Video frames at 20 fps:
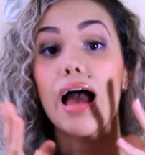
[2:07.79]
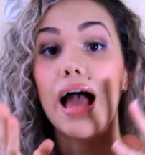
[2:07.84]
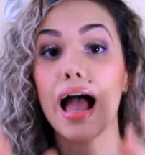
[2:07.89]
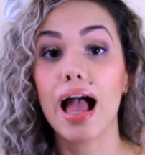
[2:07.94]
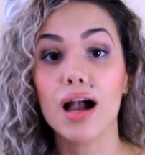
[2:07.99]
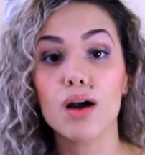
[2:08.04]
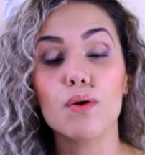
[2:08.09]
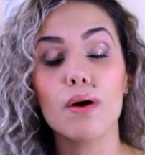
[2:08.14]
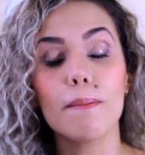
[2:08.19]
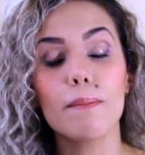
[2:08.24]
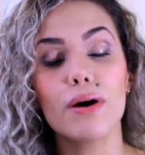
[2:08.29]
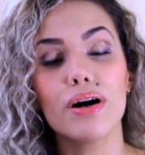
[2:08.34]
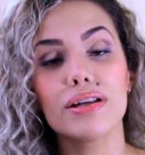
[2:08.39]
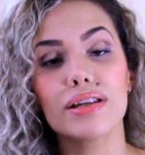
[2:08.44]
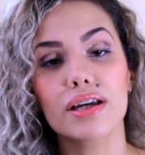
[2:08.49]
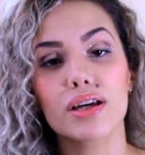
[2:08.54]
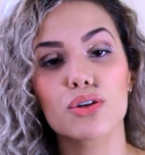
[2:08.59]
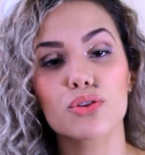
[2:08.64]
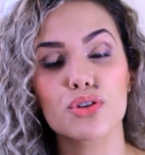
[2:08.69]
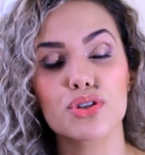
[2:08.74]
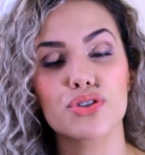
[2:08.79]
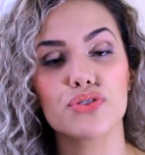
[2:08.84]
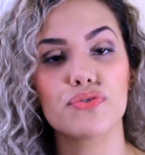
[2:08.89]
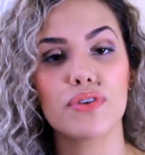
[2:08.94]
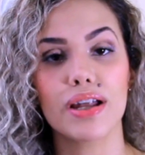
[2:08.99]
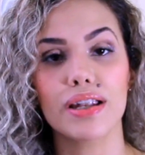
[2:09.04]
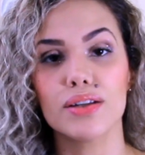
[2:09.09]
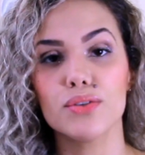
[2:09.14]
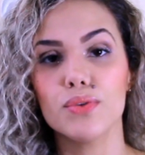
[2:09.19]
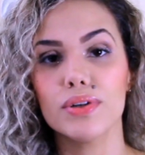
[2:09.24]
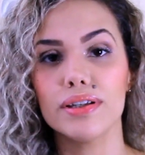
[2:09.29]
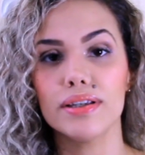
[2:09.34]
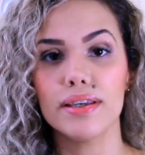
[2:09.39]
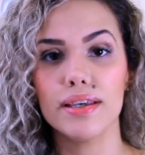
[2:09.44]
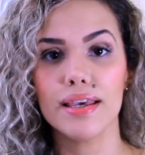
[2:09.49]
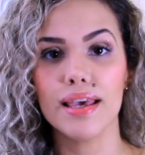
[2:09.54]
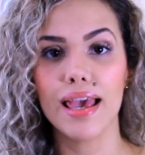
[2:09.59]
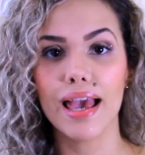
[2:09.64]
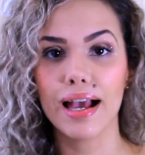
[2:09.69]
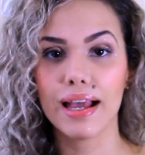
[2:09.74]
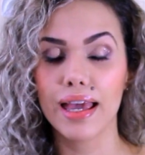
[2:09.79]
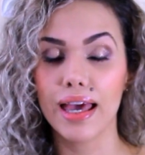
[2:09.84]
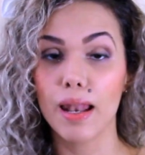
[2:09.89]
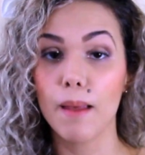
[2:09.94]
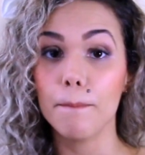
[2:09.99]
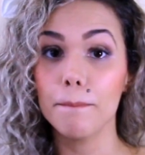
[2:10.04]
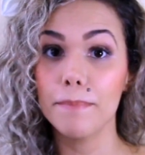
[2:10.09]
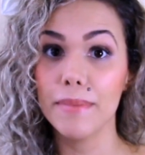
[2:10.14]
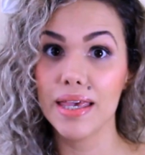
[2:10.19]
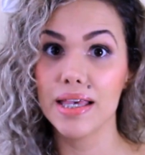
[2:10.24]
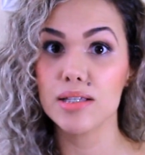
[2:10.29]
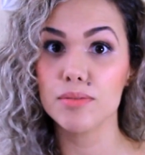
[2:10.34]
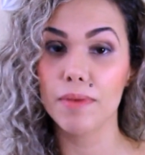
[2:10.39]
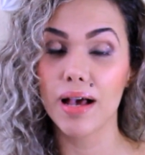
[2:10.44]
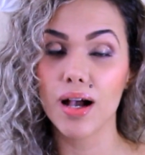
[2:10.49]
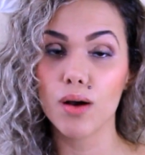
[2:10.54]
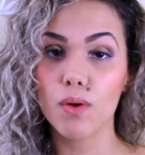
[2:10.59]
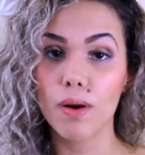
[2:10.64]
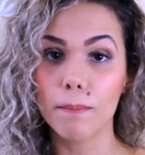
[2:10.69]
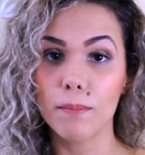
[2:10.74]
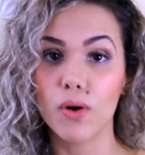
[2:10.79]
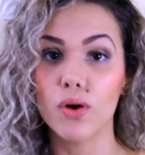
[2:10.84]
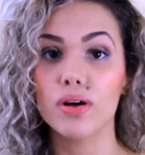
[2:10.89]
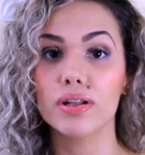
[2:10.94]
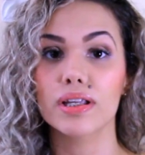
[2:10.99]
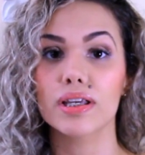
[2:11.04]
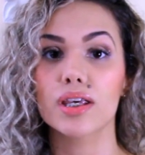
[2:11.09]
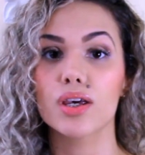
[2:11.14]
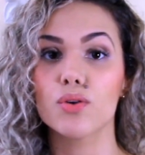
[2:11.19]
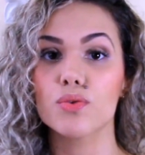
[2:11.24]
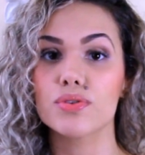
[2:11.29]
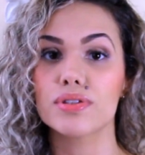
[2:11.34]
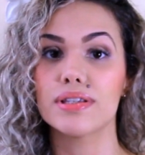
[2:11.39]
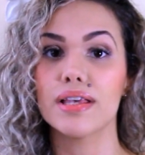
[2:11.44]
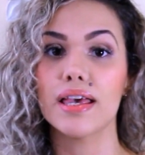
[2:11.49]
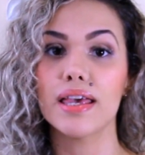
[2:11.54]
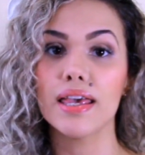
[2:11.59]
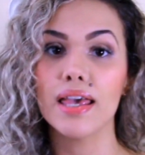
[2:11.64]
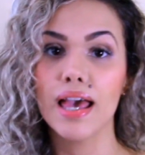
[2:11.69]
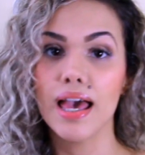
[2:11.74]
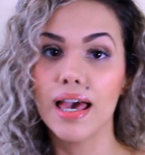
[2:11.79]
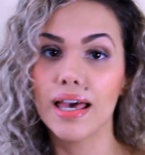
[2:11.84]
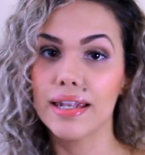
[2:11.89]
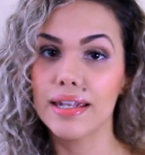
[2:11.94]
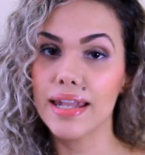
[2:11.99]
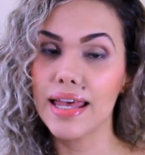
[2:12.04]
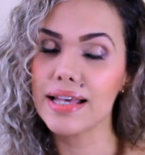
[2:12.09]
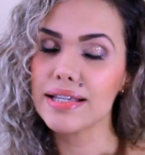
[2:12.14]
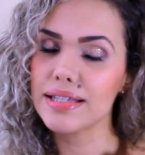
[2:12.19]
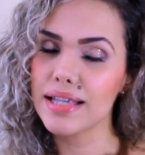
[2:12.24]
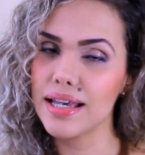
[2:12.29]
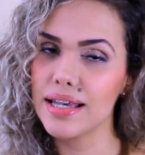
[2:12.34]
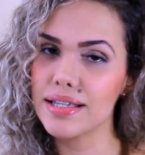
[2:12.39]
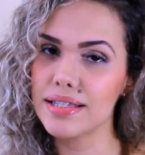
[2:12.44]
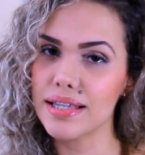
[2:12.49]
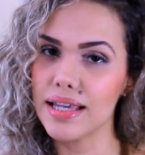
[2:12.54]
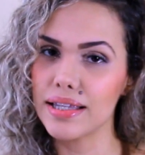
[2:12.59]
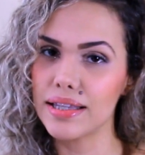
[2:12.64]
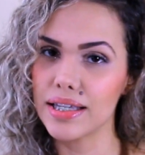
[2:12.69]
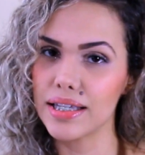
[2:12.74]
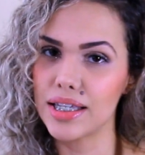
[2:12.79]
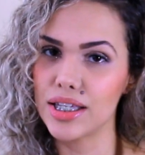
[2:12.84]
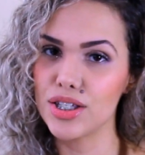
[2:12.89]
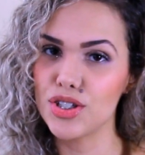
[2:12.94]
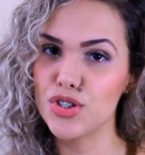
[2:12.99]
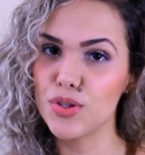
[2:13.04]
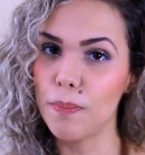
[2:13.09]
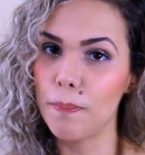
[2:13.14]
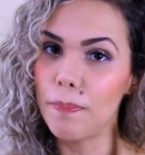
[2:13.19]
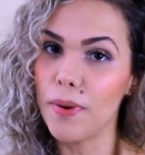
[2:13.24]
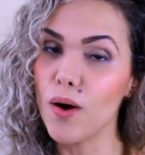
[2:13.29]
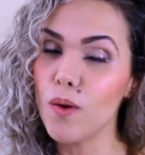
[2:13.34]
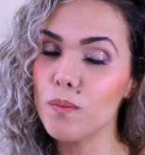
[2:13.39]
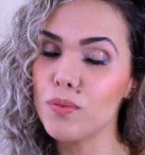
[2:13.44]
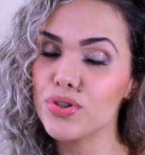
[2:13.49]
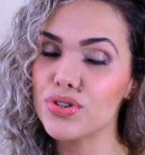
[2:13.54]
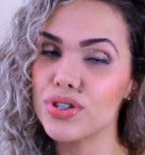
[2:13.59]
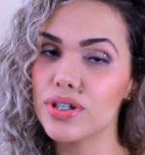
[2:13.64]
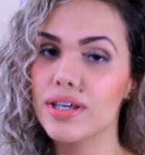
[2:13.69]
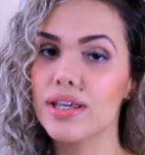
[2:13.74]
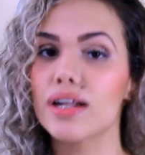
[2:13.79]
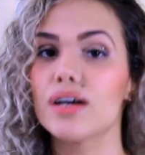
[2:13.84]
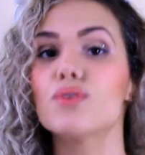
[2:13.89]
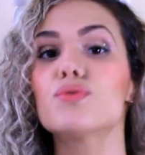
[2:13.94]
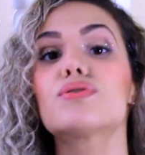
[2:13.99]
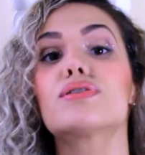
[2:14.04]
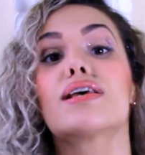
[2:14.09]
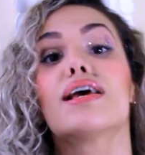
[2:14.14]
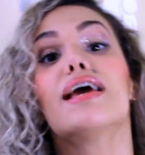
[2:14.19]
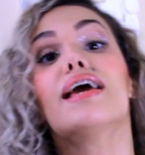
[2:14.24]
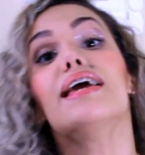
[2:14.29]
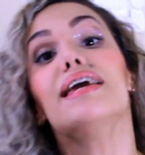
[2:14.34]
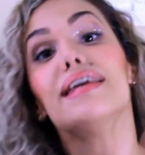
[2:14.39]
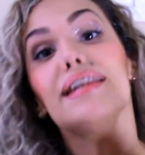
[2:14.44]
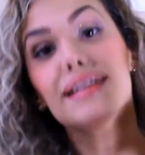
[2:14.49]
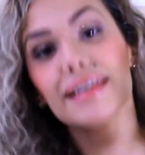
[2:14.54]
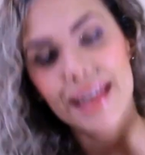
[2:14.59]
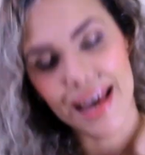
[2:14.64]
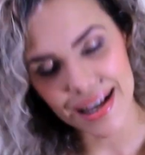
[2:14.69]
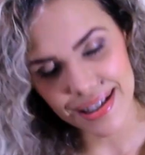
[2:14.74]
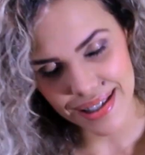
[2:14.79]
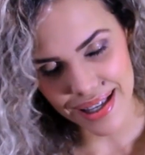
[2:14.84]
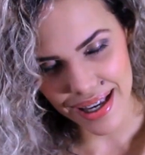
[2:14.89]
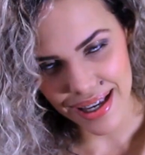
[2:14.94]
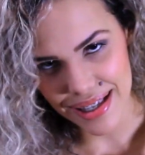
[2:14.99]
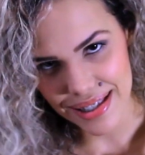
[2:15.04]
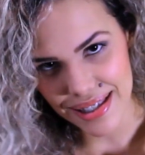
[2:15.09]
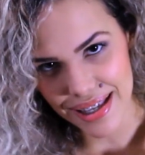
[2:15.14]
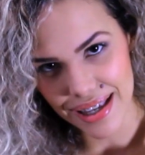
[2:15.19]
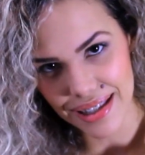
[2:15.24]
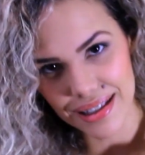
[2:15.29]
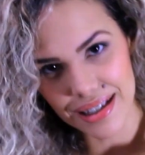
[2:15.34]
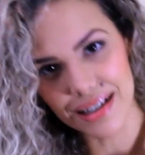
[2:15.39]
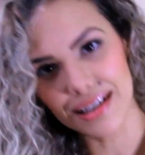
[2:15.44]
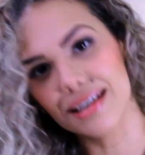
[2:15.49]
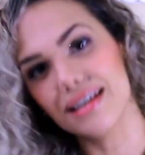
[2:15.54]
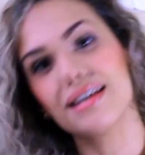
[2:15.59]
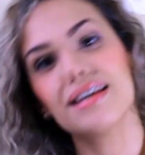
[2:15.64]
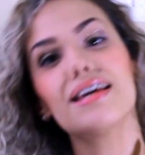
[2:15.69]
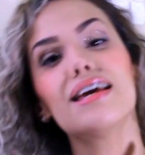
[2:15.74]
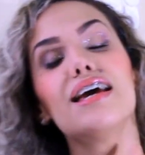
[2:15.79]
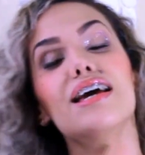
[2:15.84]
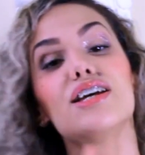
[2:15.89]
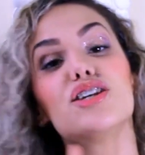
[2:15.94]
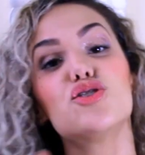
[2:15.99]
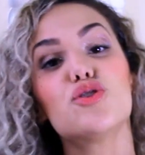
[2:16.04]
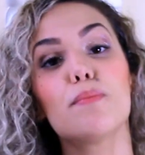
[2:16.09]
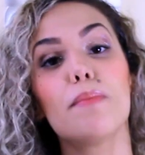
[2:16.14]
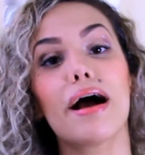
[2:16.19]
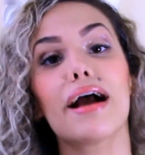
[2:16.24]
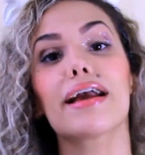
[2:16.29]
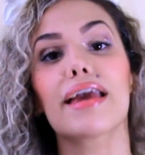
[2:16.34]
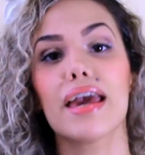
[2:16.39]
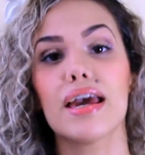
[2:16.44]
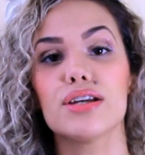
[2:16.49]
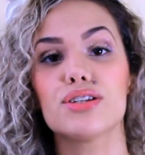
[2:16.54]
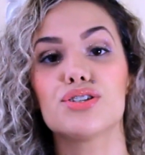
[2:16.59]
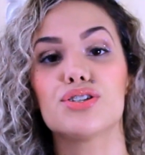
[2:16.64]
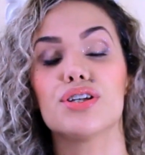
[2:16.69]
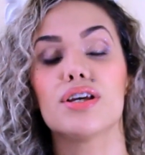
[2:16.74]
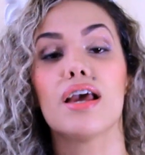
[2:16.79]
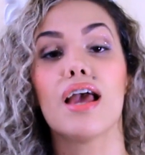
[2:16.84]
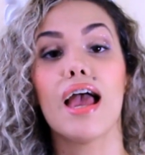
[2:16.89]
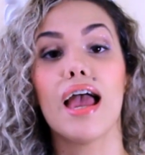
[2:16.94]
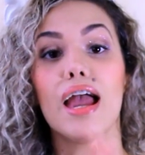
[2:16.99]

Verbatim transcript: A água morna que eu tô te falando aqui é aquela mesma água morna que eu usei nessa receita aqui de pão multigrãos e nessa receita aqui de baguete.